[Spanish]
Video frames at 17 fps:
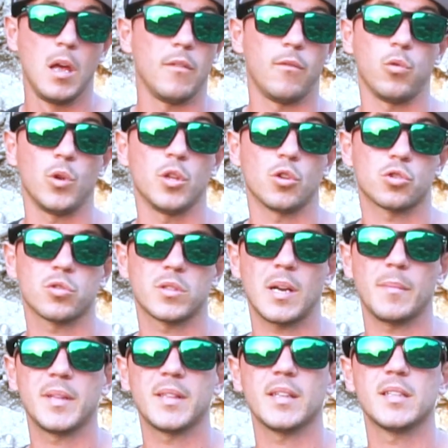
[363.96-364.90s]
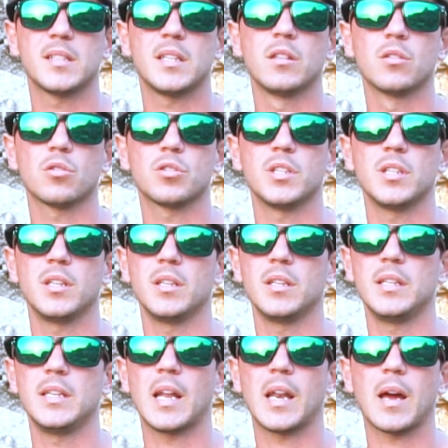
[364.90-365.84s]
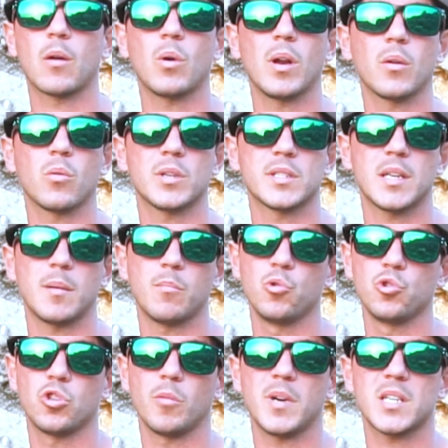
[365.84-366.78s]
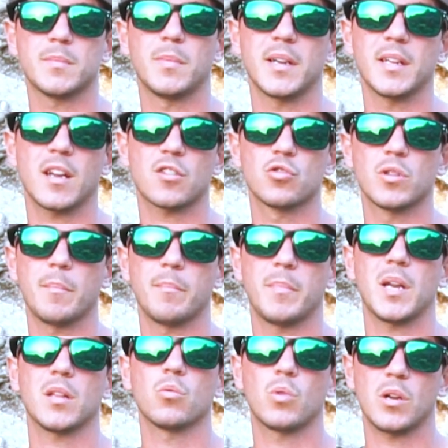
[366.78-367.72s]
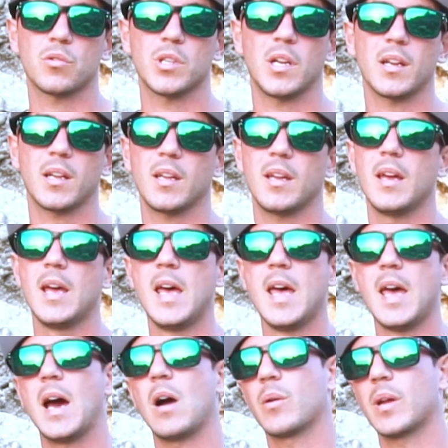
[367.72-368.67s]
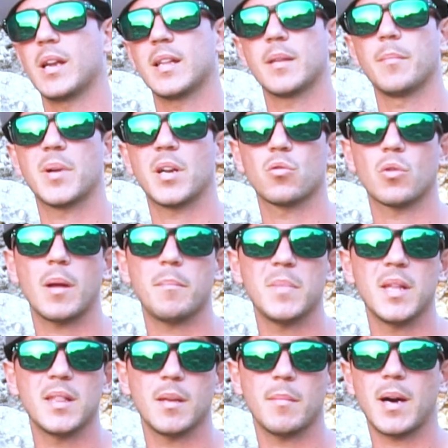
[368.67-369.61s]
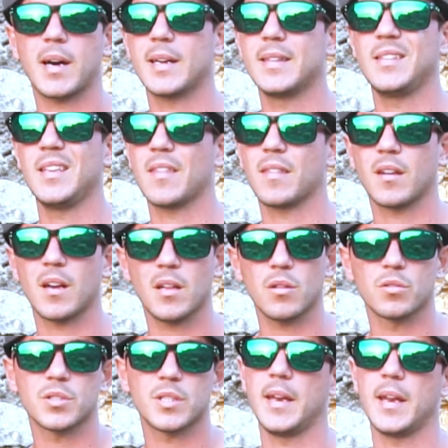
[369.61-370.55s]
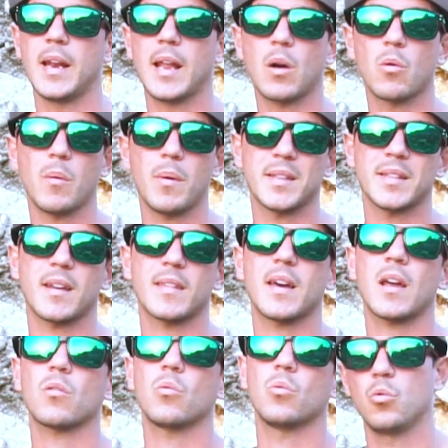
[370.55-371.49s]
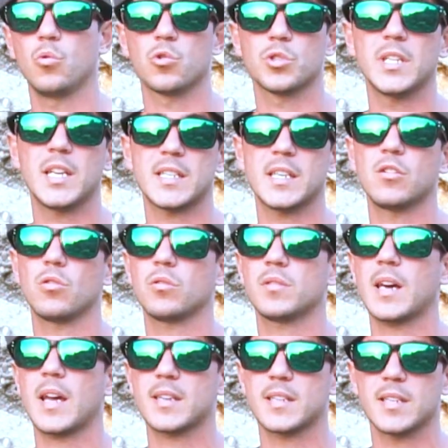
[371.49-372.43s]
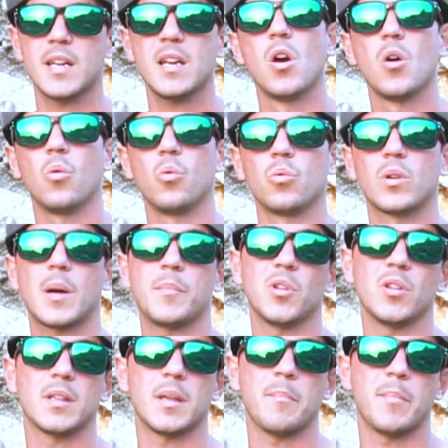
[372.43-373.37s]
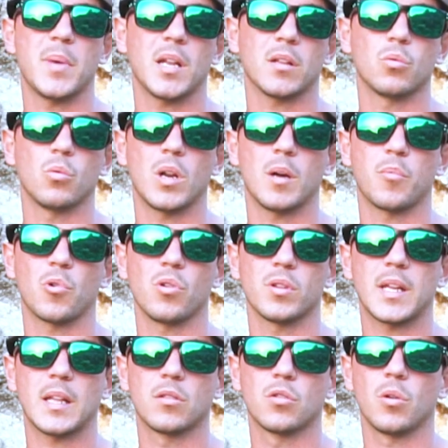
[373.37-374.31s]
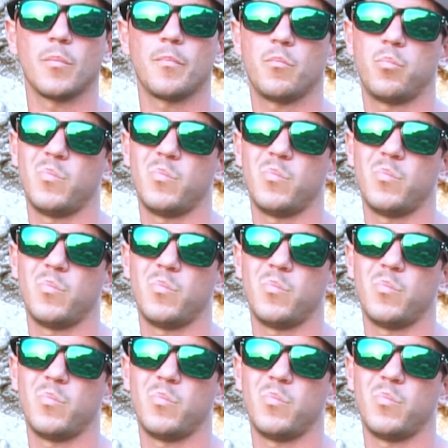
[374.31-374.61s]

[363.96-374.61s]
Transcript: fluidos totalmente distintos y, y al agua le cuesta mucho más variar su temperatura. O sea que, aunque la temperatura ambiente baje 10 grados, en el agua va a tardar unos días en notarse un cambio de temperatura. Por lo tanto,